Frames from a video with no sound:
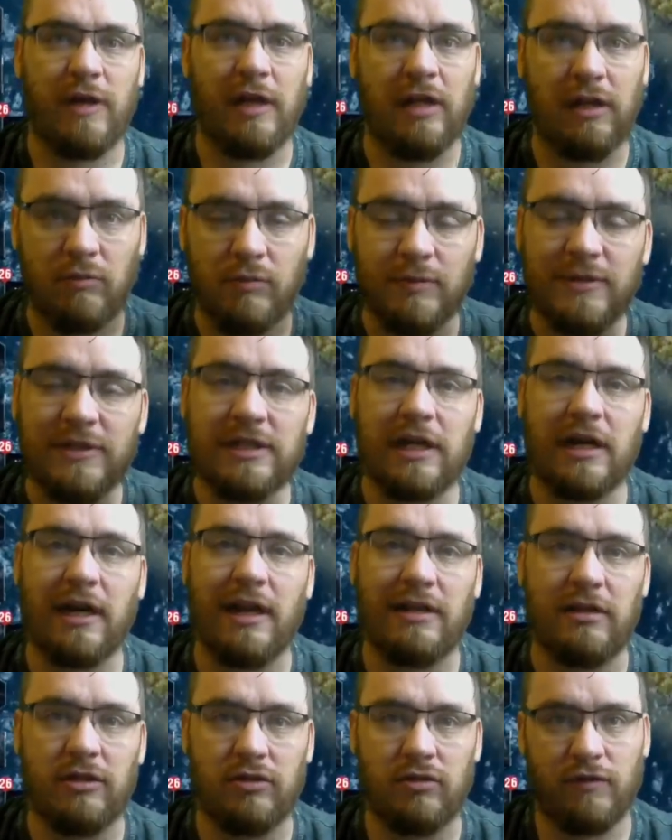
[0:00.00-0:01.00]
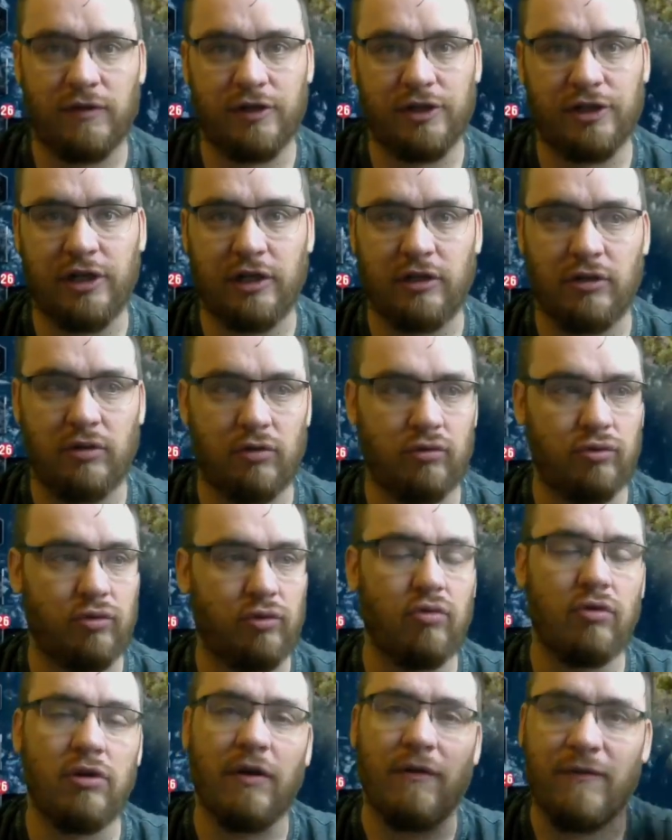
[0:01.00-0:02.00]
Поэтому постарайтесь уважать друг
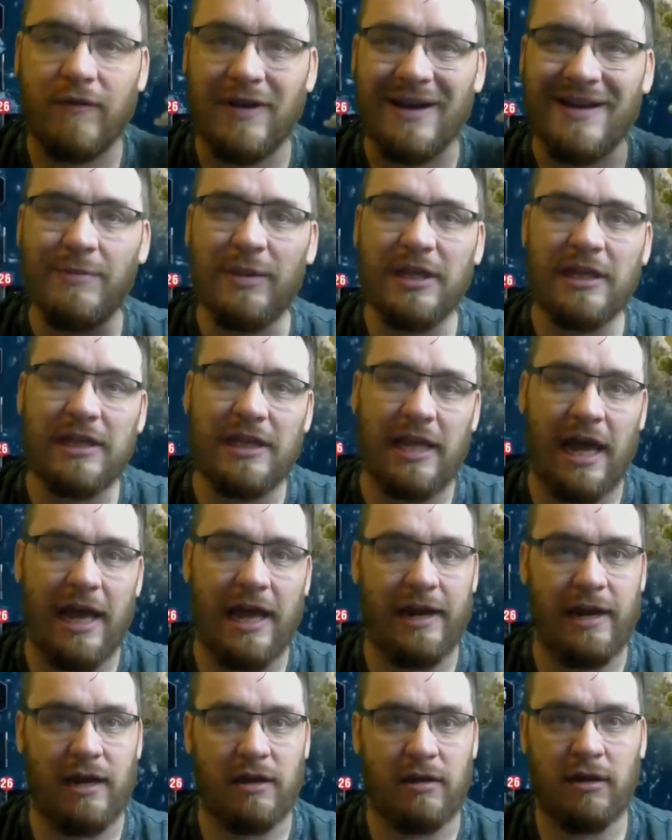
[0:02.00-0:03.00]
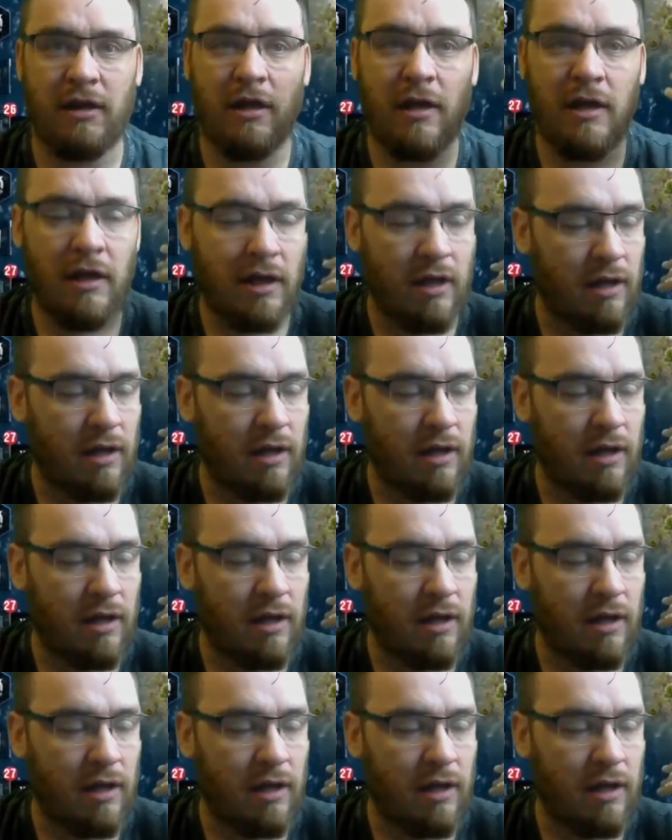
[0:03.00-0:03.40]
друга в комментариях.